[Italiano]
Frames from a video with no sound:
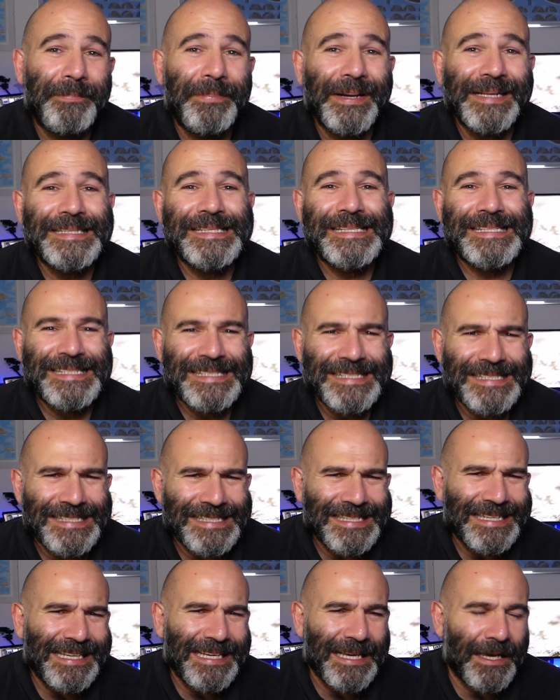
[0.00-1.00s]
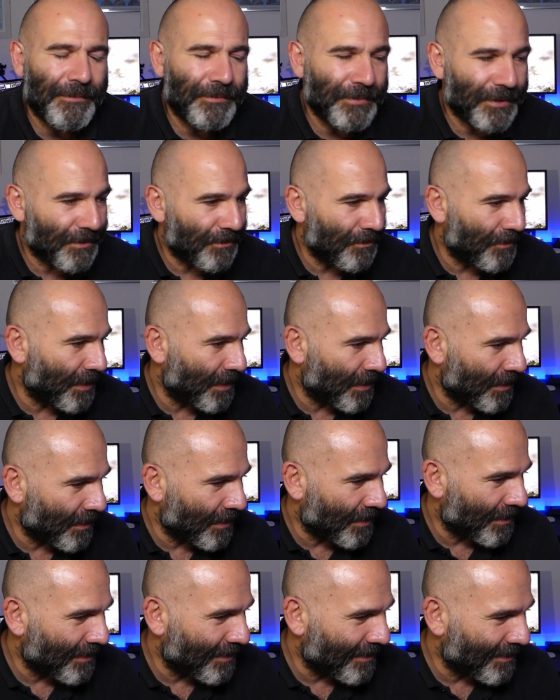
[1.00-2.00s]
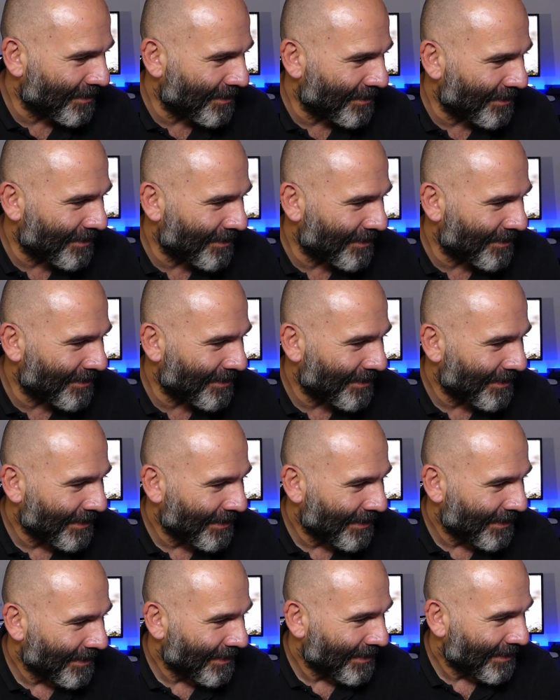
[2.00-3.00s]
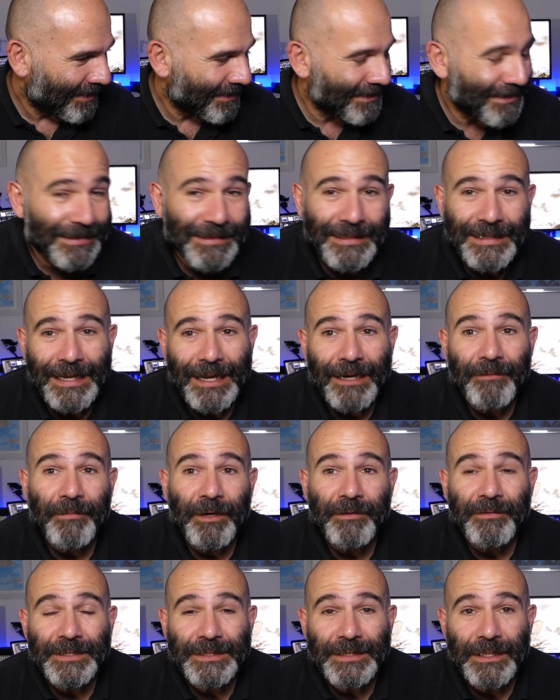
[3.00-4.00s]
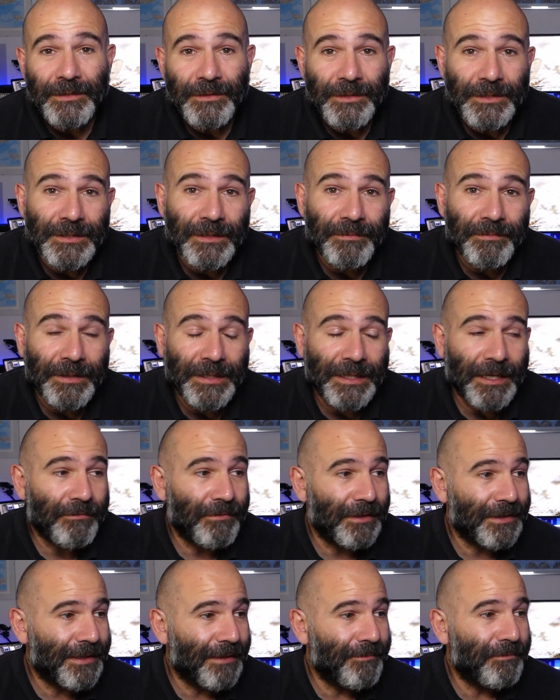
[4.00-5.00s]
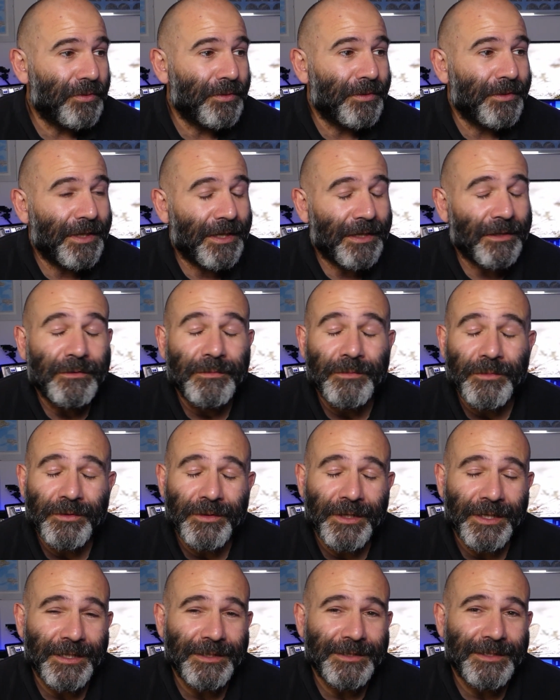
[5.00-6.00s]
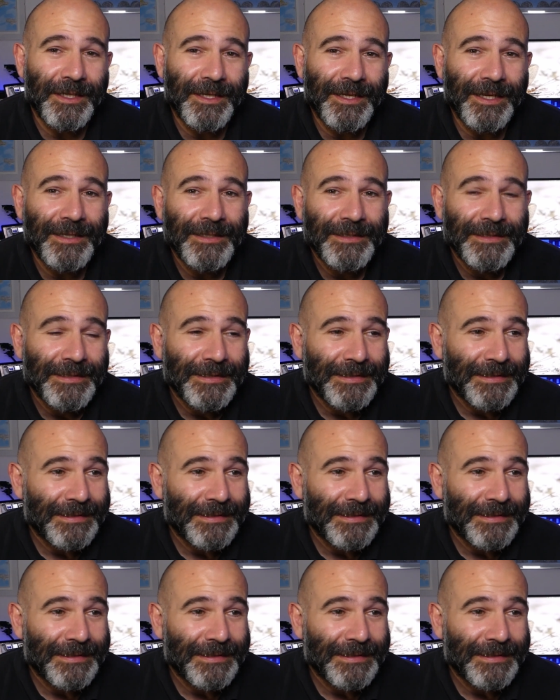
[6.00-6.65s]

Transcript: pazzia per me eh, dedicarmi a questa cosa perché a quel tempo non era come ora che c'era